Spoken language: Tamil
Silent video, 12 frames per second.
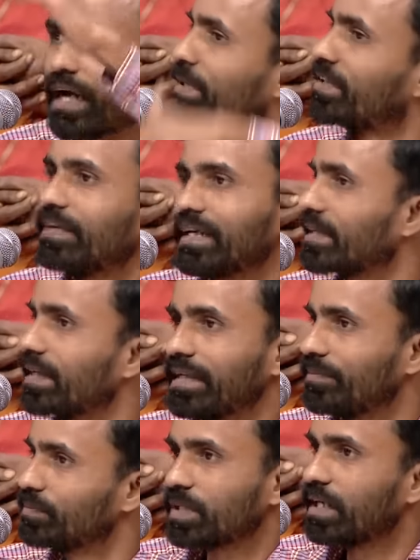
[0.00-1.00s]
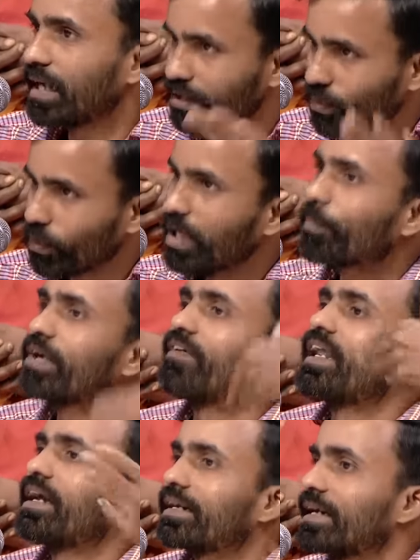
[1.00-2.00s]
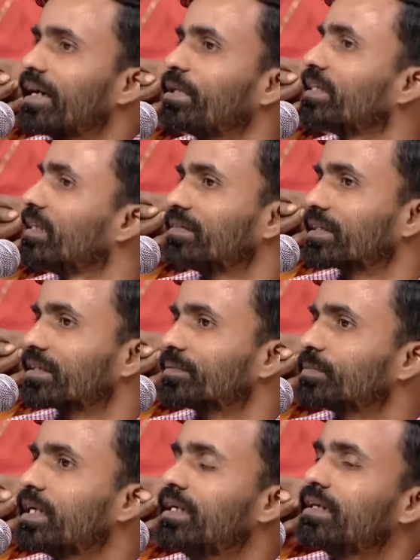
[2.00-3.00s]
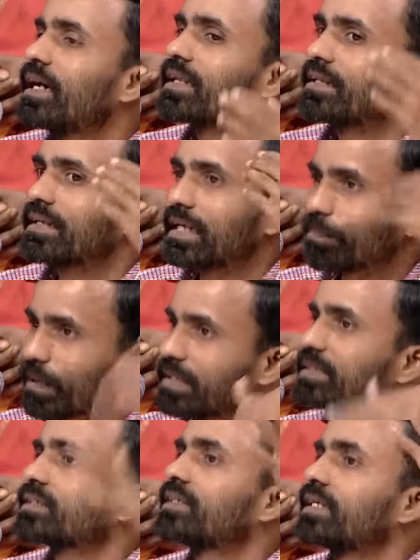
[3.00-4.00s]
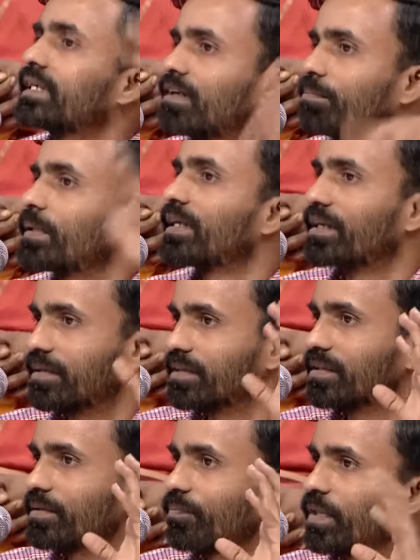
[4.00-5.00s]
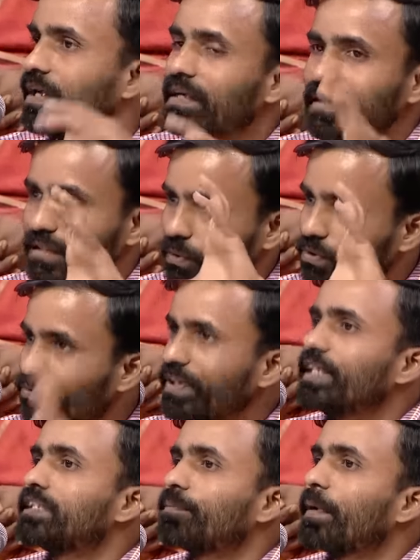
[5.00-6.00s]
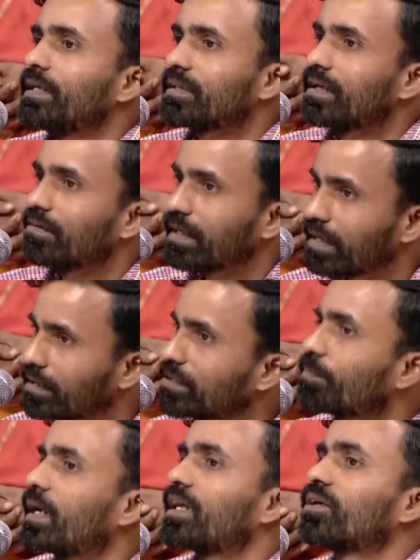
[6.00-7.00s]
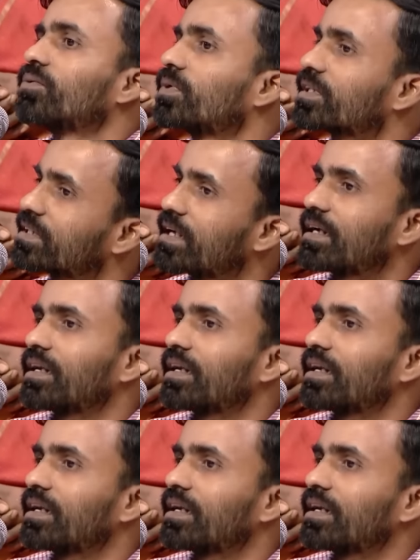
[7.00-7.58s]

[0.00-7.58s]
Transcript: ஹேபிட் வர்றதில்ல அது உள்ளே போய் விளையாடுற ஹேபிட் தான் வருது அதனால் இந்த கற்பனா சக்தியை டெவலப் பண்ணிக்கிறதுக்கு இந்த ஒரு ஃப்ரீ ஸ்பேஸில் அவங்க இருந்து பழகணுன்றதுனால